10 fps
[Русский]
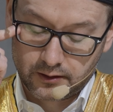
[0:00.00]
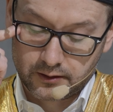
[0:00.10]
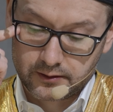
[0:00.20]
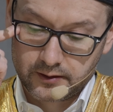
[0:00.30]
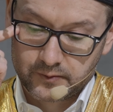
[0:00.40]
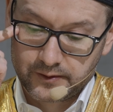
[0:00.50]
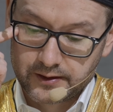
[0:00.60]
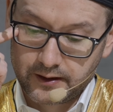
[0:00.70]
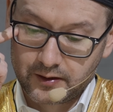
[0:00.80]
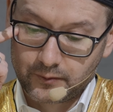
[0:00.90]
Здесь
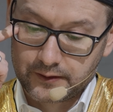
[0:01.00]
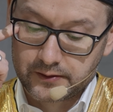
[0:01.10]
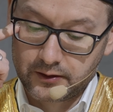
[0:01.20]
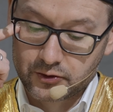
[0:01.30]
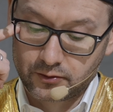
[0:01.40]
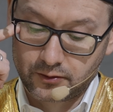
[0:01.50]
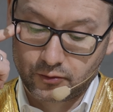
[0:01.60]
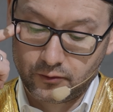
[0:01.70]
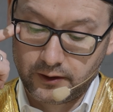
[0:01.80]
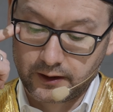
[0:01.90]
специально поясняют, что
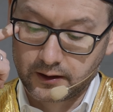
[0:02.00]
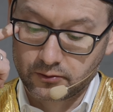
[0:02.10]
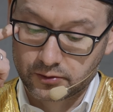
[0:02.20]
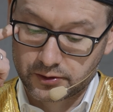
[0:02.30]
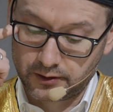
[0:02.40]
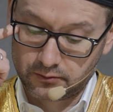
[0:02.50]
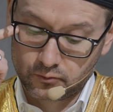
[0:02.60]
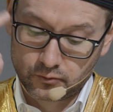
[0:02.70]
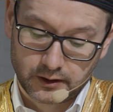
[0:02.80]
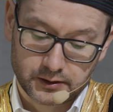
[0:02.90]
такое великодушие.
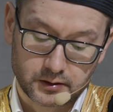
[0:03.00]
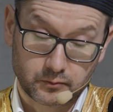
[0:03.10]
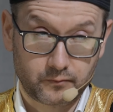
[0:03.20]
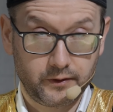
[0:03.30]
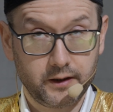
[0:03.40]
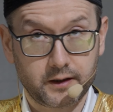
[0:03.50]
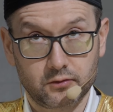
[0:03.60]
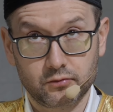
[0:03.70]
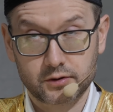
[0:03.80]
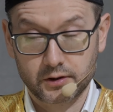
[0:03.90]
Ну, каждый
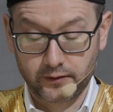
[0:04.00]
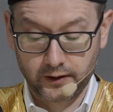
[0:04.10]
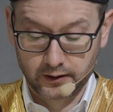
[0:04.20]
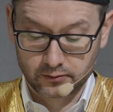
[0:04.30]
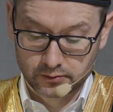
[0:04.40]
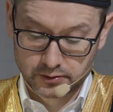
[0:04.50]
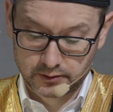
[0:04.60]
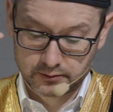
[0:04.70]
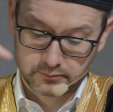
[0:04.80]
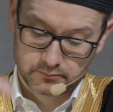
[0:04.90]
великодушие, великодушие.